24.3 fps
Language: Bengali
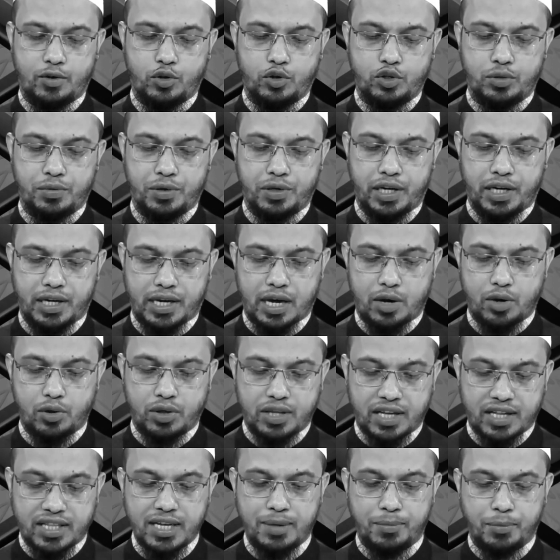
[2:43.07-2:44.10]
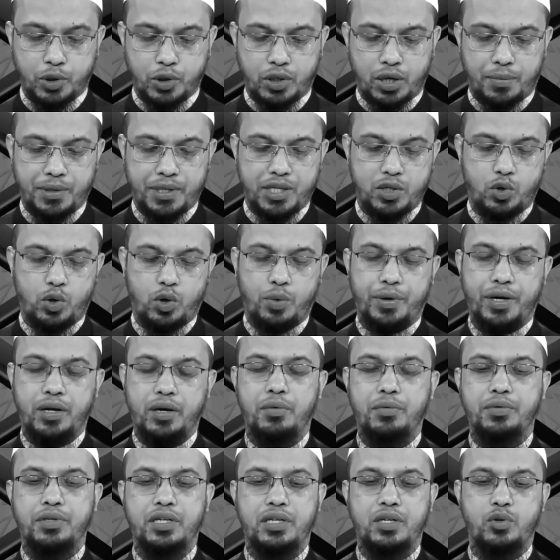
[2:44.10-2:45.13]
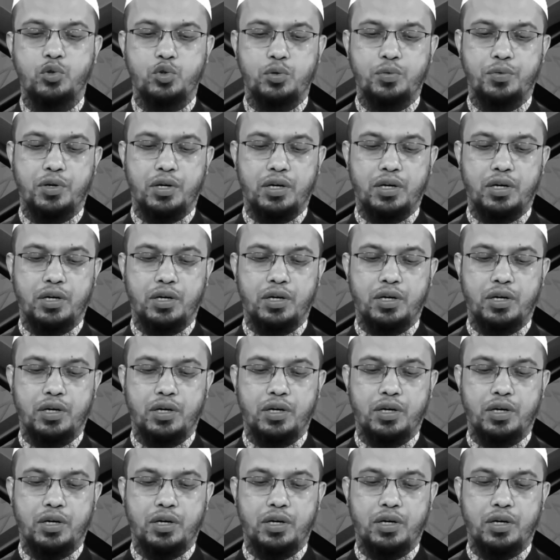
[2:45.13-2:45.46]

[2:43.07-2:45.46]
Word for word: ওজুভঙ্গের কারণ তাদের মতে আমাদের সোলামাইকার মতে এটি ওজুভঙ্গের